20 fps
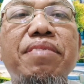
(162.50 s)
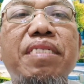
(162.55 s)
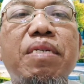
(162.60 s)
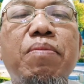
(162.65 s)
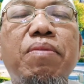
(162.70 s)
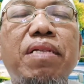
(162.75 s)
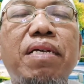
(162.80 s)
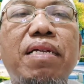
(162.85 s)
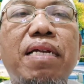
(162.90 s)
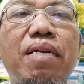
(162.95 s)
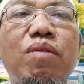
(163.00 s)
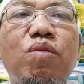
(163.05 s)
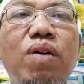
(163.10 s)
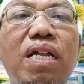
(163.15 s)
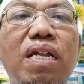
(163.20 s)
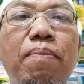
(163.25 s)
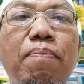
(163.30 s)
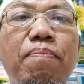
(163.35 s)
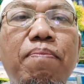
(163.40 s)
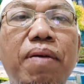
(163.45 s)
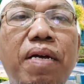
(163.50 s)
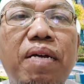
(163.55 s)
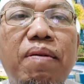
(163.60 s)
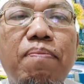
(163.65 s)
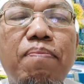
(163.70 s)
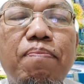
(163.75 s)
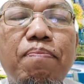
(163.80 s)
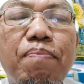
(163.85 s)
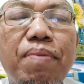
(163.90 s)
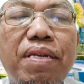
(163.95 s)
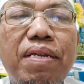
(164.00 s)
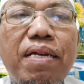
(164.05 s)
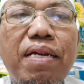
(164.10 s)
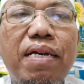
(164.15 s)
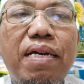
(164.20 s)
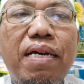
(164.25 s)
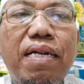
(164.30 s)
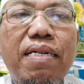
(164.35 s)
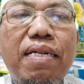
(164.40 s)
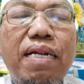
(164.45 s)
Sementara keluarga
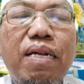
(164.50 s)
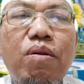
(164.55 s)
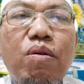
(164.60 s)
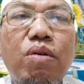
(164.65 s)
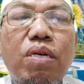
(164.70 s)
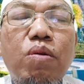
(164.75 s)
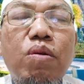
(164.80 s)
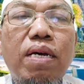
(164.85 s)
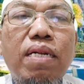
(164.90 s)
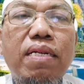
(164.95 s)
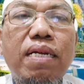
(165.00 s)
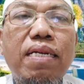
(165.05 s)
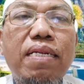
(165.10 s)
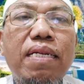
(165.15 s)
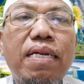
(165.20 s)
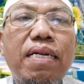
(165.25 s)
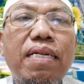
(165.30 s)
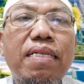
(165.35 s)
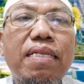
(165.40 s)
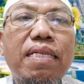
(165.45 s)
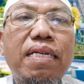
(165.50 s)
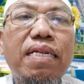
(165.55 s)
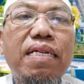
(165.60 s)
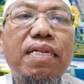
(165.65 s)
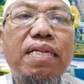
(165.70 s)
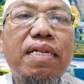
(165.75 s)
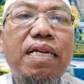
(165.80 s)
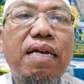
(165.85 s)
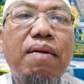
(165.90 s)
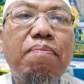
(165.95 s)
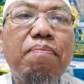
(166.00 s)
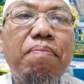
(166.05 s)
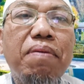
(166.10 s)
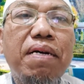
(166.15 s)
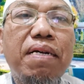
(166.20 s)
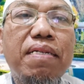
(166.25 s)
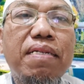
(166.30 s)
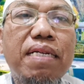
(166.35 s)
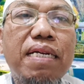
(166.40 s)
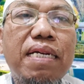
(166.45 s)
B adalah keluarga yang tidak
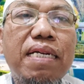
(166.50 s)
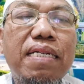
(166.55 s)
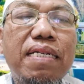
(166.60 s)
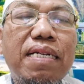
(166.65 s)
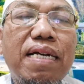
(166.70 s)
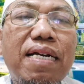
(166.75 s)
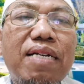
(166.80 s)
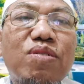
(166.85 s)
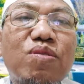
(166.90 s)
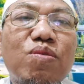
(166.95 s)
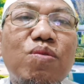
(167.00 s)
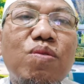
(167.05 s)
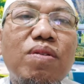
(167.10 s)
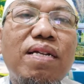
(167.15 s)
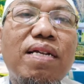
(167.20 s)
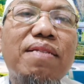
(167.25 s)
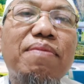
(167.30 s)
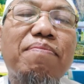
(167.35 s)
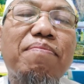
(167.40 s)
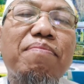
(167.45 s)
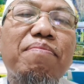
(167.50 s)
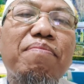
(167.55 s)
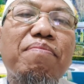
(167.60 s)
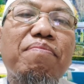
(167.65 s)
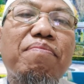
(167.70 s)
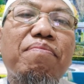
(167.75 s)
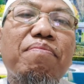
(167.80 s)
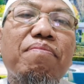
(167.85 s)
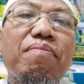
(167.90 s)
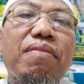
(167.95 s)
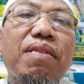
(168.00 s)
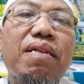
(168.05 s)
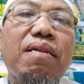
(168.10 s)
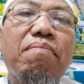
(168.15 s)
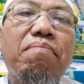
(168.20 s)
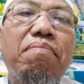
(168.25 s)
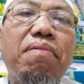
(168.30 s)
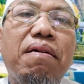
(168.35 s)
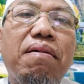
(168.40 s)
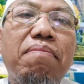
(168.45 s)
banyak yang sholat.
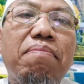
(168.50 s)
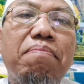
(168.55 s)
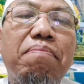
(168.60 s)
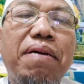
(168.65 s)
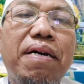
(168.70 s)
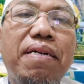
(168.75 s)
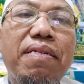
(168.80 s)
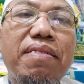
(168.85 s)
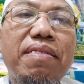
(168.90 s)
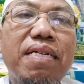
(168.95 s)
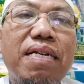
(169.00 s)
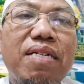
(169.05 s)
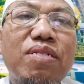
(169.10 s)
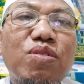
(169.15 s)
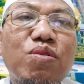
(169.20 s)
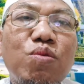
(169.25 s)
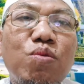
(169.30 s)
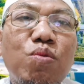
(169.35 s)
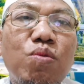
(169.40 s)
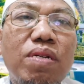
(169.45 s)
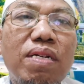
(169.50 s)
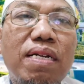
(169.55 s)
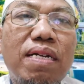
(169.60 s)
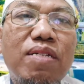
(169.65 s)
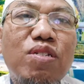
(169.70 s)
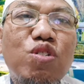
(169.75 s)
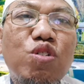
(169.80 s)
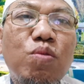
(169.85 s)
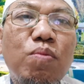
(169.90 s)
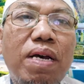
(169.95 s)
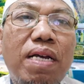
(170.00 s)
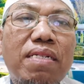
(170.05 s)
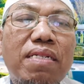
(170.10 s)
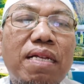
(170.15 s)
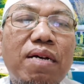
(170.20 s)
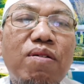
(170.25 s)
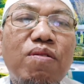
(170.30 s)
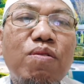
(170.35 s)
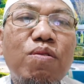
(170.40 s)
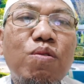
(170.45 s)
Bapaknya sholat cuma
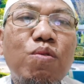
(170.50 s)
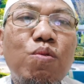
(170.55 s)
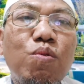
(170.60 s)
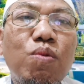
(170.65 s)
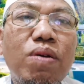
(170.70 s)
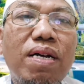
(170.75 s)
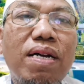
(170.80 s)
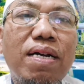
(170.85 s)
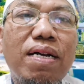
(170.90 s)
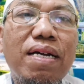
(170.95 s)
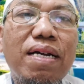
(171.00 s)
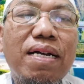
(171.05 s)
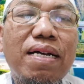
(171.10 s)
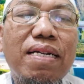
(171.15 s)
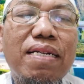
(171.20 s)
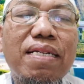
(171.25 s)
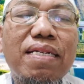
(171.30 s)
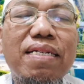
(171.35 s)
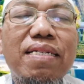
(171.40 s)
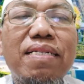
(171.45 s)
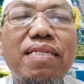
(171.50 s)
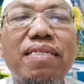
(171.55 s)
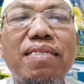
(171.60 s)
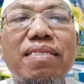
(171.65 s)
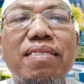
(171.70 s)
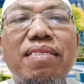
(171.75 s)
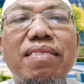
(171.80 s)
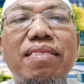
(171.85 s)
setahun dua kali